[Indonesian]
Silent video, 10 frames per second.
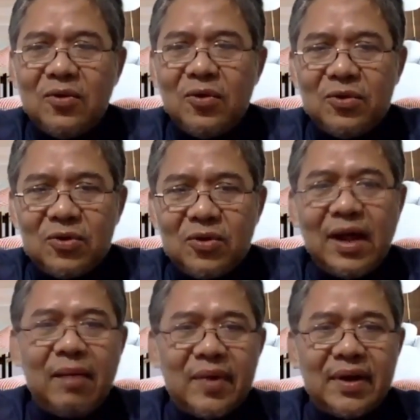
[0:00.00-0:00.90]
untuk
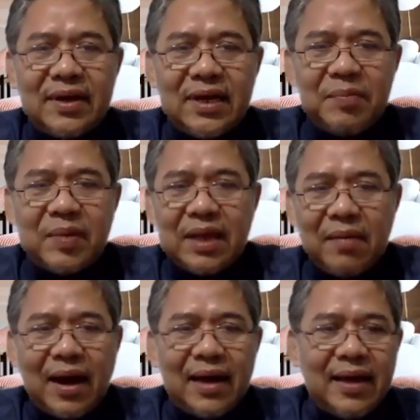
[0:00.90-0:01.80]
dalam negeri
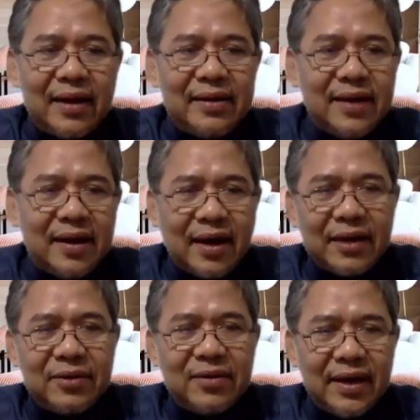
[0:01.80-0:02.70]
pertama kali akan diadakan
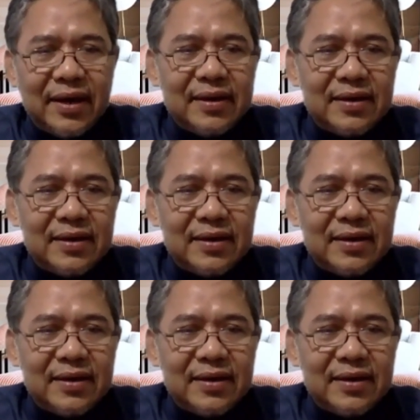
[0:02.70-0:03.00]
oleh